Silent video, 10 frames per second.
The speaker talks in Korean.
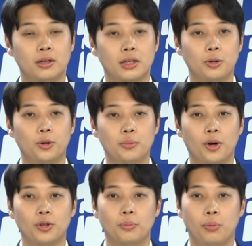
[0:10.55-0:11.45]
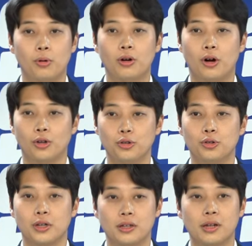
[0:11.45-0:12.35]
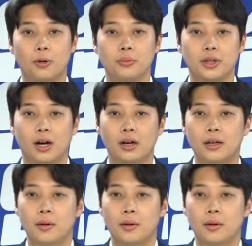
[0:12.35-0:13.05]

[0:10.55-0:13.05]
기호 2번 봉건우 인사 올립니다